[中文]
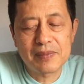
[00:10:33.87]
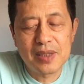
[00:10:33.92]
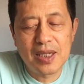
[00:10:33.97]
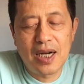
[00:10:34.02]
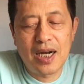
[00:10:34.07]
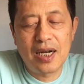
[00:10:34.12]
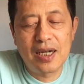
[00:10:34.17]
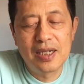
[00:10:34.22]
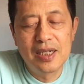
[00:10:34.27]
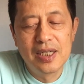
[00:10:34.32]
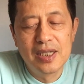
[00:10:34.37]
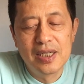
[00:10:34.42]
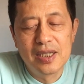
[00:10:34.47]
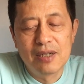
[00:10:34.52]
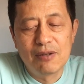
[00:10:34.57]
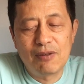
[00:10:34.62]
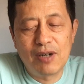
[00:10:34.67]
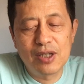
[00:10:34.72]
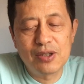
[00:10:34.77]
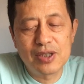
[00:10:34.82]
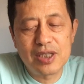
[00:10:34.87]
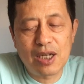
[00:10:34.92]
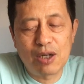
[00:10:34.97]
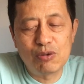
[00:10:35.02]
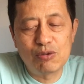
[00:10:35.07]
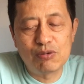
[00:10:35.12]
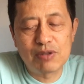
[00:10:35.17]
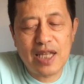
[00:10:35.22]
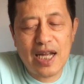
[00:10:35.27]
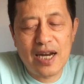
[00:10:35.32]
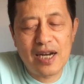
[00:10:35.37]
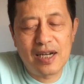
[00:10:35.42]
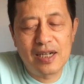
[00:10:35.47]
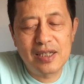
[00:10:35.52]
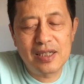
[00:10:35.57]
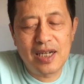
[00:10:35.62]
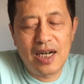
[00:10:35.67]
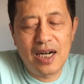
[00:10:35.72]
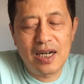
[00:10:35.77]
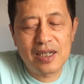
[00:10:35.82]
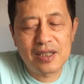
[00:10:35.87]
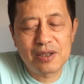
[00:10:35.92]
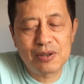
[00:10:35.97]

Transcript: 啊，网友讲武大郎啊，